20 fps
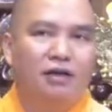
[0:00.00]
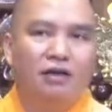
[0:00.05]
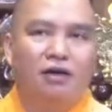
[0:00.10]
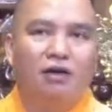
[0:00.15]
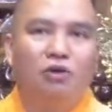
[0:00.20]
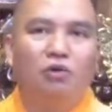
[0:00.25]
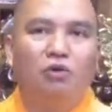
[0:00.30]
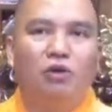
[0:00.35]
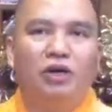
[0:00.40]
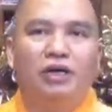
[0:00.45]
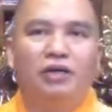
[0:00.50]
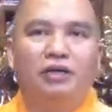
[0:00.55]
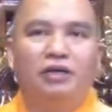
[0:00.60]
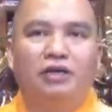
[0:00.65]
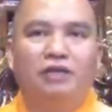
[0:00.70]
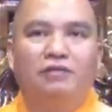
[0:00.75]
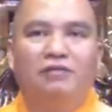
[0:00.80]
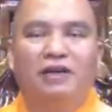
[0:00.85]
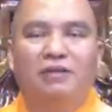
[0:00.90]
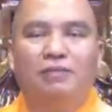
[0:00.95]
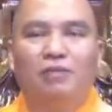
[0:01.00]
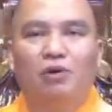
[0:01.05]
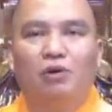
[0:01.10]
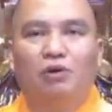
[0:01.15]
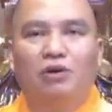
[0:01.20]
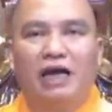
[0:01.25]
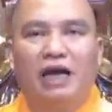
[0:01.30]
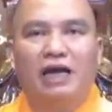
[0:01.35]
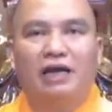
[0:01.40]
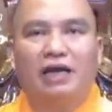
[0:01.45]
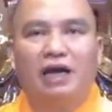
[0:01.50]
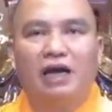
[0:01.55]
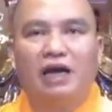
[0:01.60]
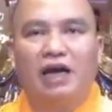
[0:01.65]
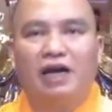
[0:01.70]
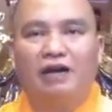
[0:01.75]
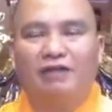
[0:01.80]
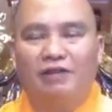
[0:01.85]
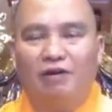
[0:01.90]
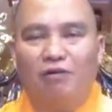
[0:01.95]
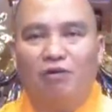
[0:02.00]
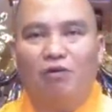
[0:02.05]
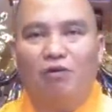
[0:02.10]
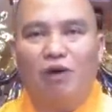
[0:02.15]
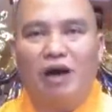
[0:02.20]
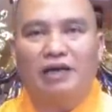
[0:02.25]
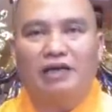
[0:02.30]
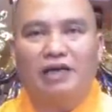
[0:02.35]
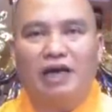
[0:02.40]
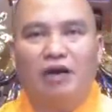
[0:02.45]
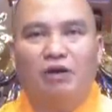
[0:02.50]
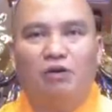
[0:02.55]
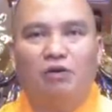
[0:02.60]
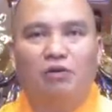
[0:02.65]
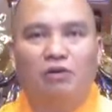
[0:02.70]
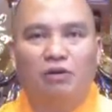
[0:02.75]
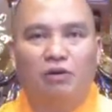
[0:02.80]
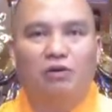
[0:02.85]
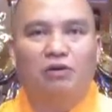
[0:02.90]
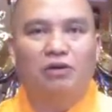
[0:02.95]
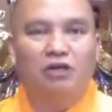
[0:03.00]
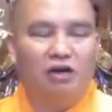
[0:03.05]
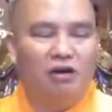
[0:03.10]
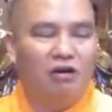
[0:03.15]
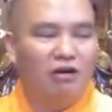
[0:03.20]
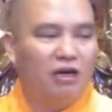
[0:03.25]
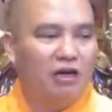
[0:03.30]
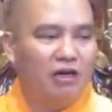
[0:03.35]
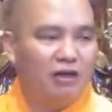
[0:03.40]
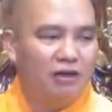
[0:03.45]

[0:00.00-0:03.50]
cầu nguyện chư Phật Bồ Tát các ngài phóng quang ra hộ độ cho